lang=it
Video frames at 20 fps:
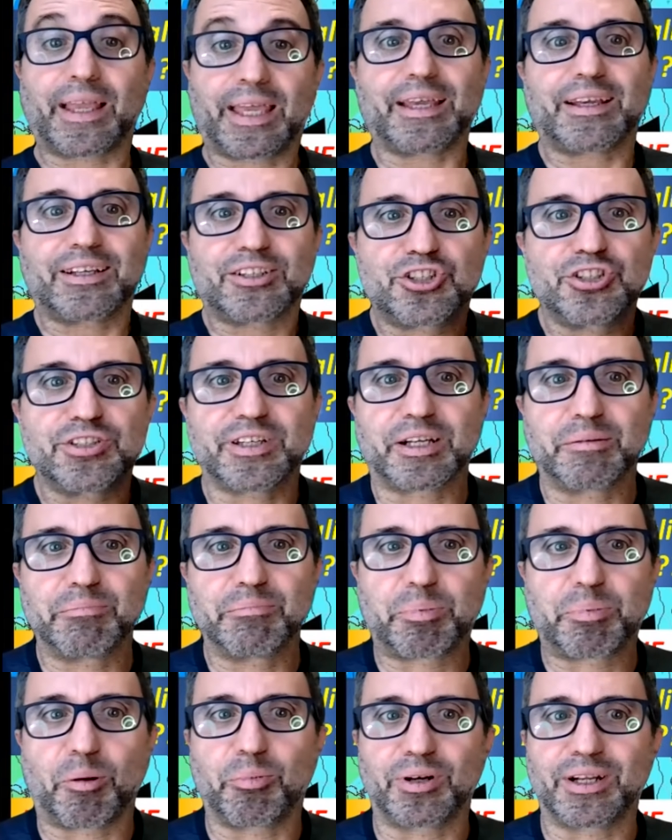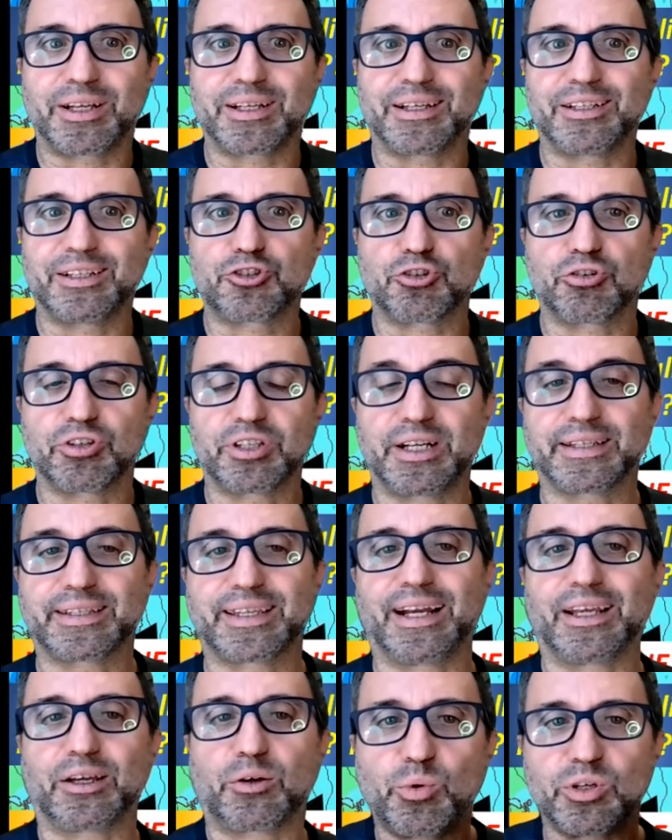che ci sarebbe proprio il giorno di
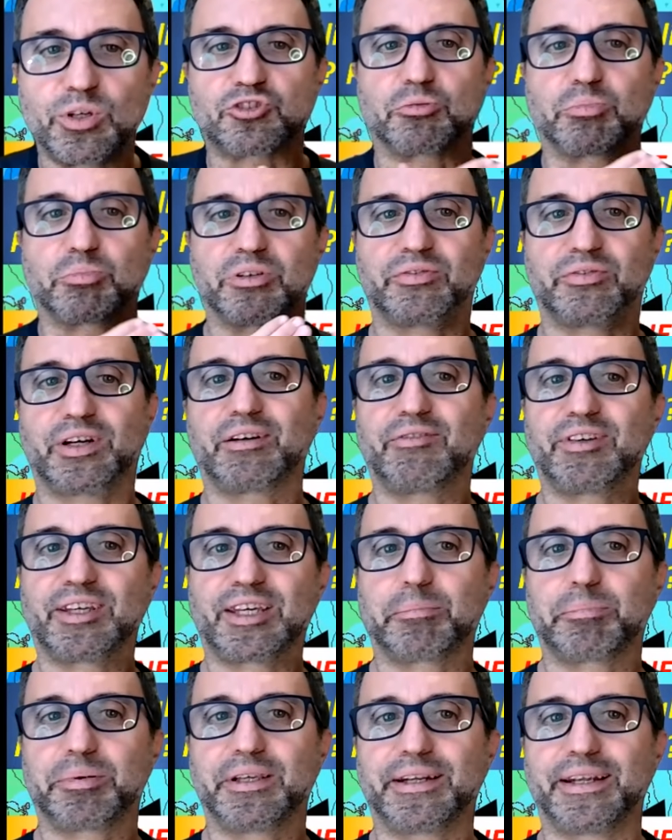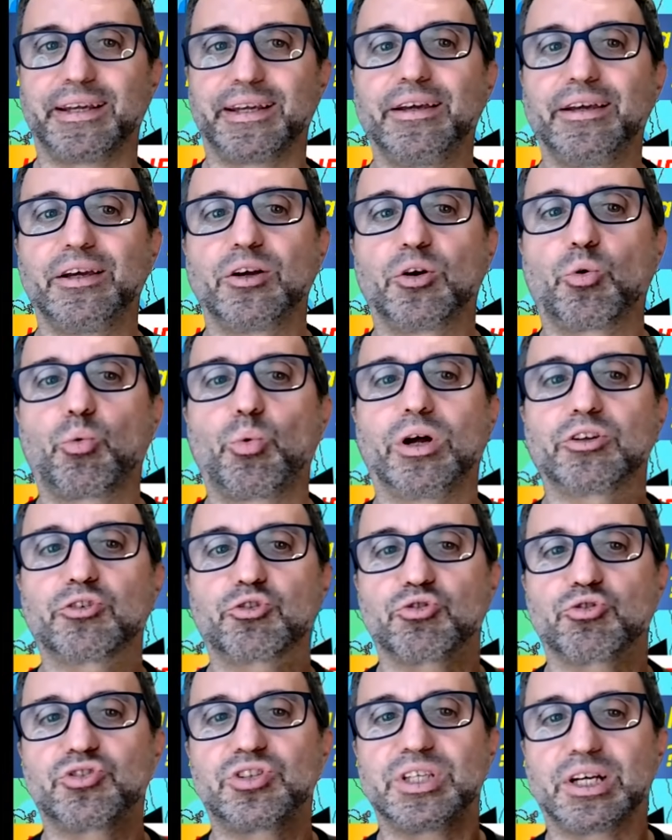Natale. Questo per farvi capire
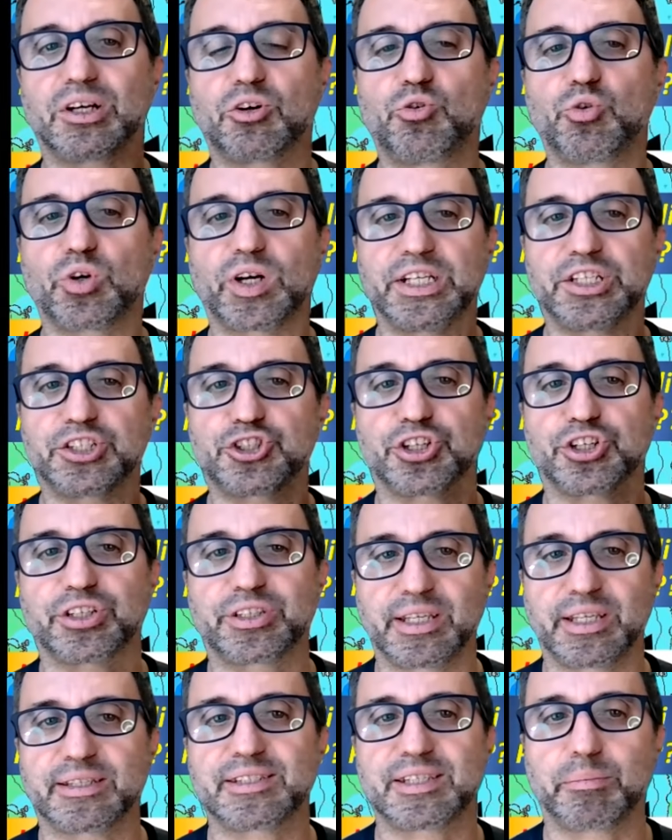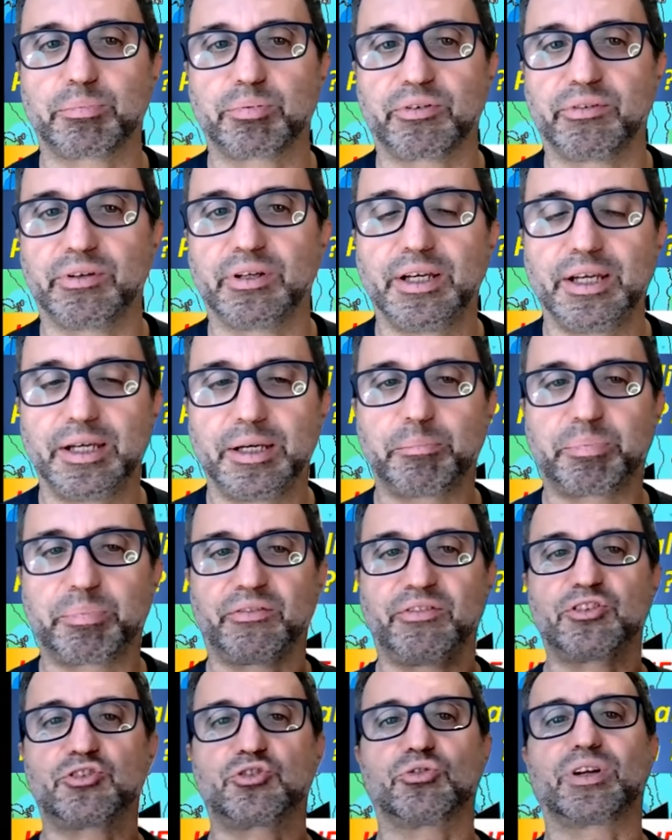quanto sia ancora l'incertezza pre-
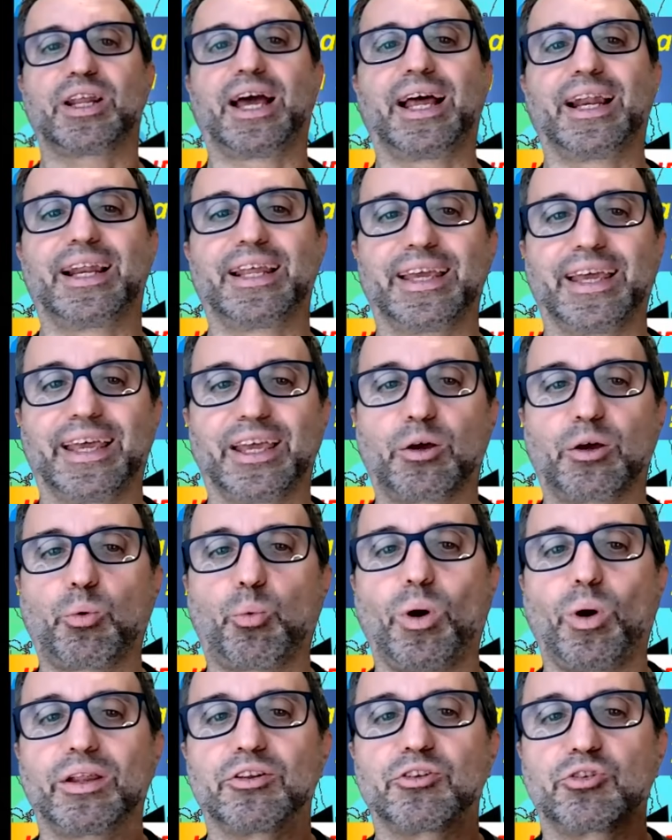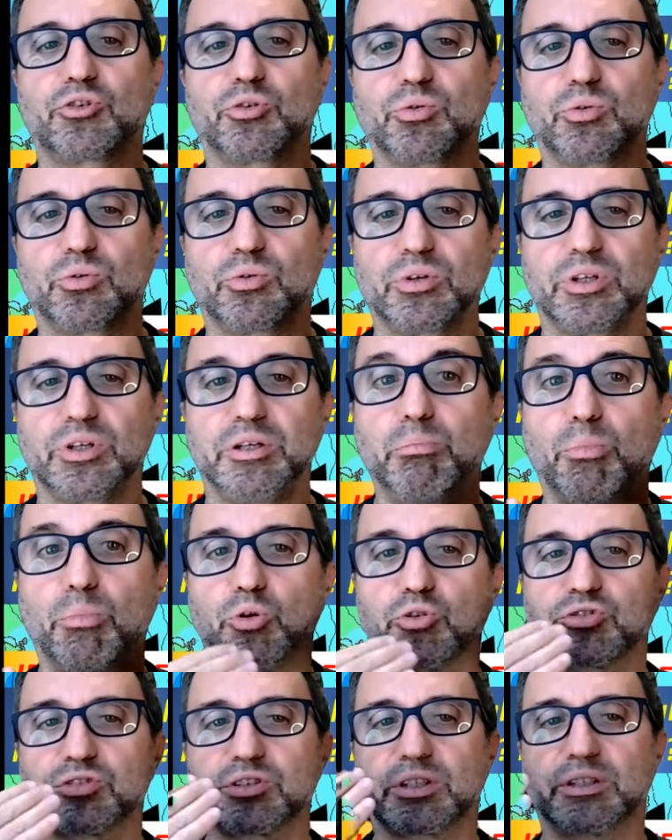previsionale e quanto il
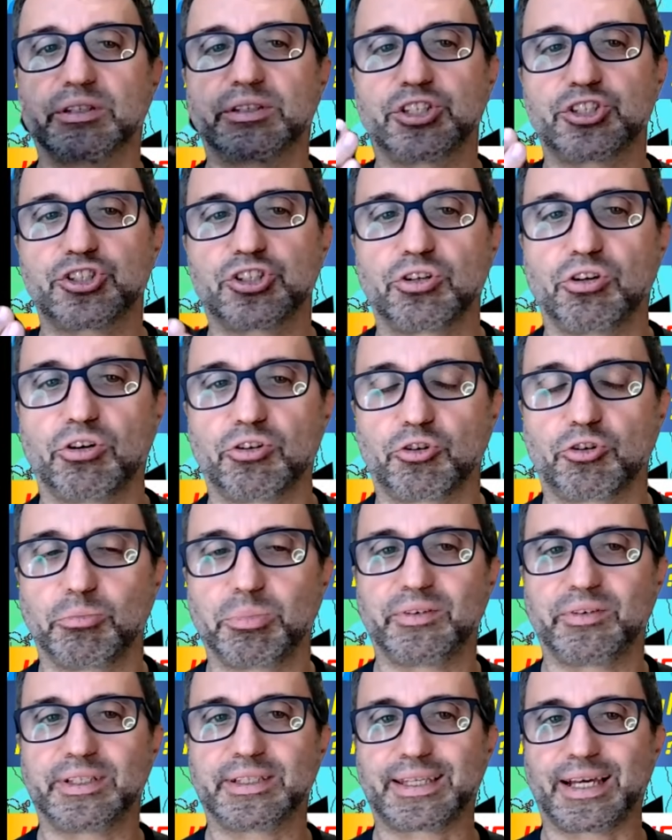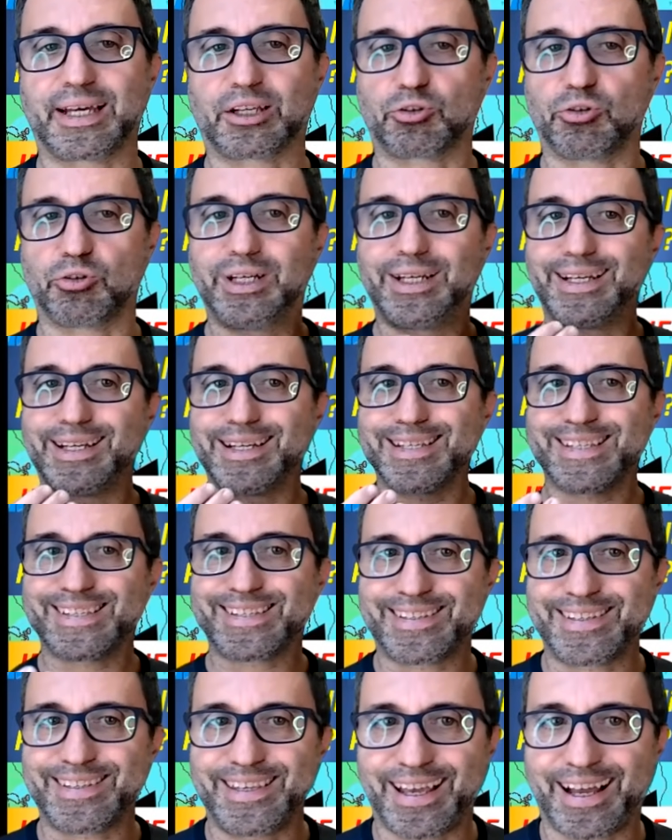mostro anticiclonico paventato
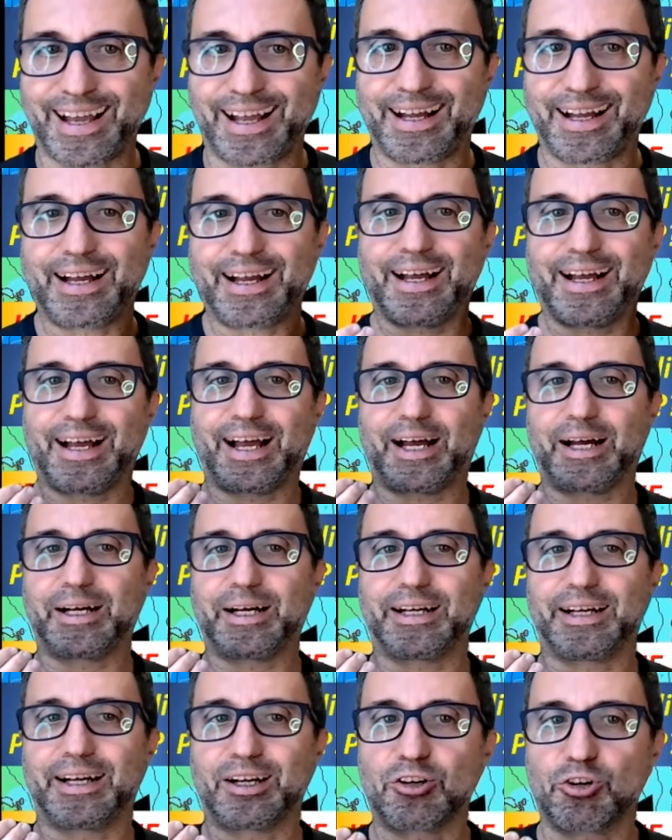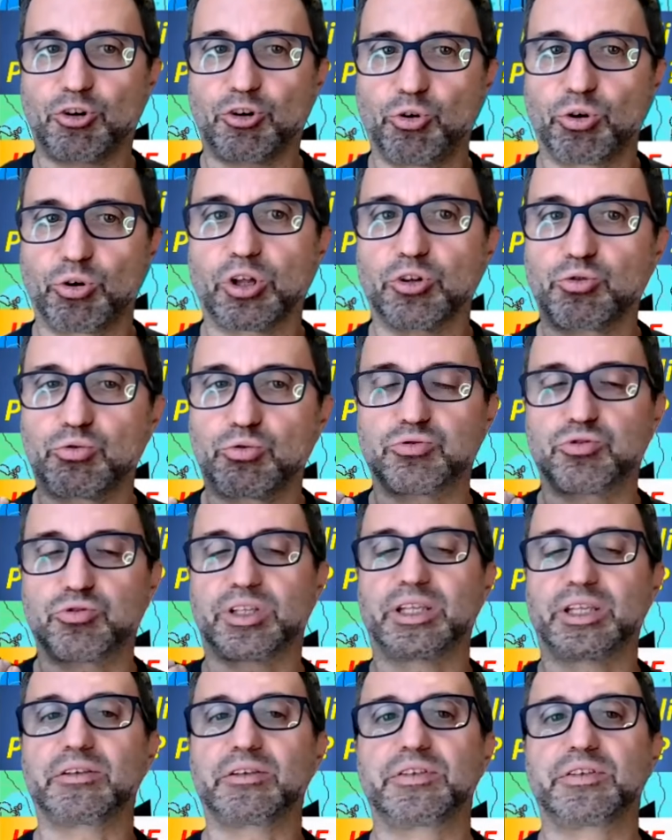sia uh, ancora tutto
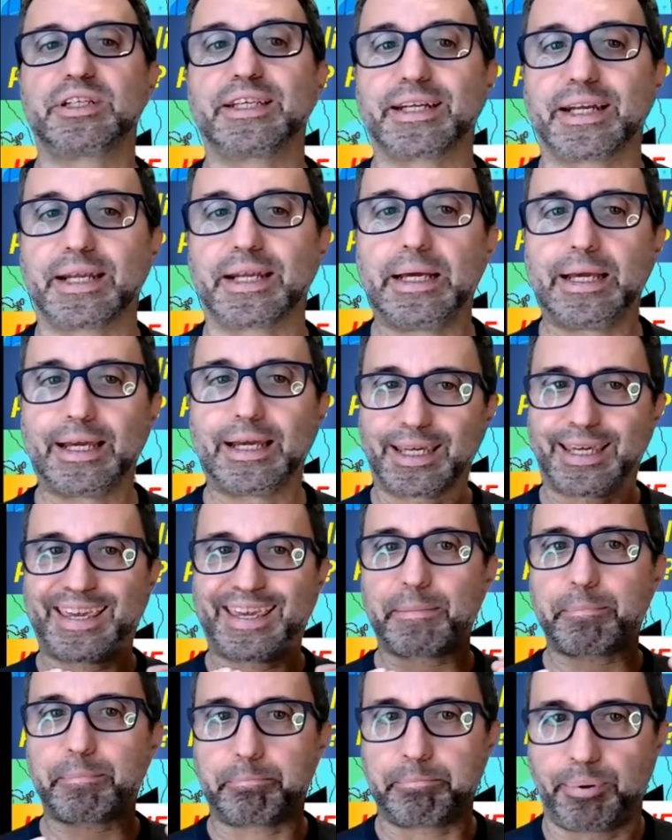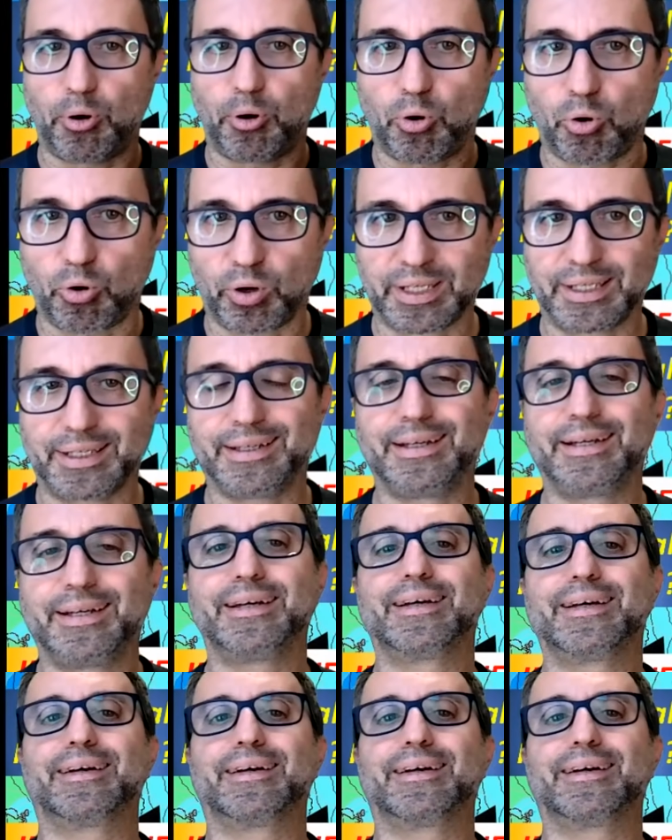da definire. Che poi